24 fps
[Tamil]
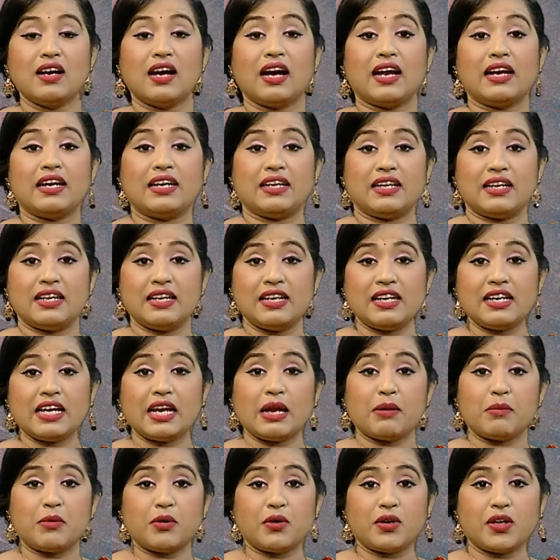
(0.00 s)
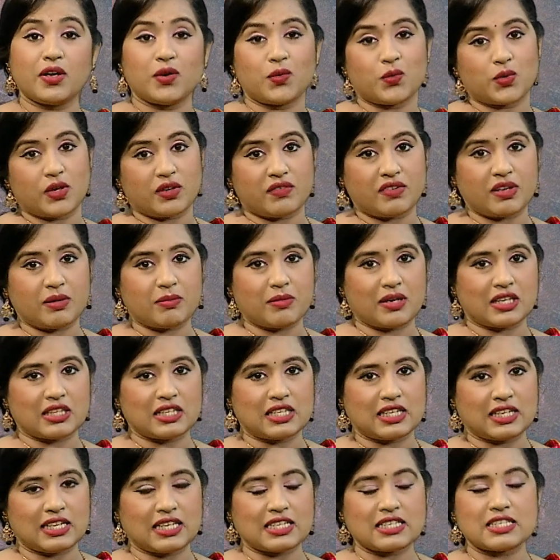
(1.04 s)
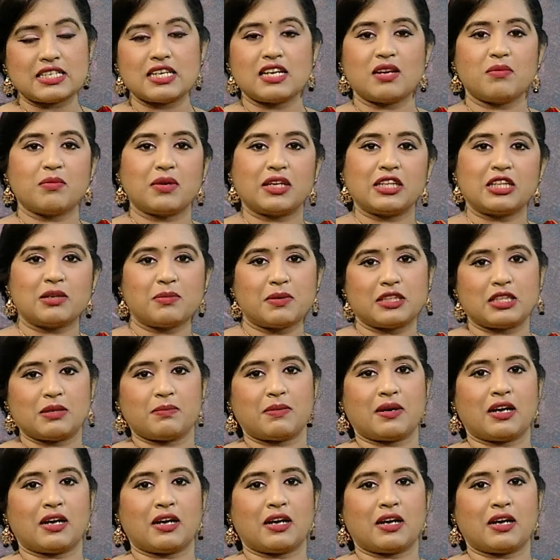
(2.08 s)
அண்ட் இன்றைக்கி நம்மளுடைய உணவே மருந்து நிகழ்ச்சியில் நம்ம இதை பற்றி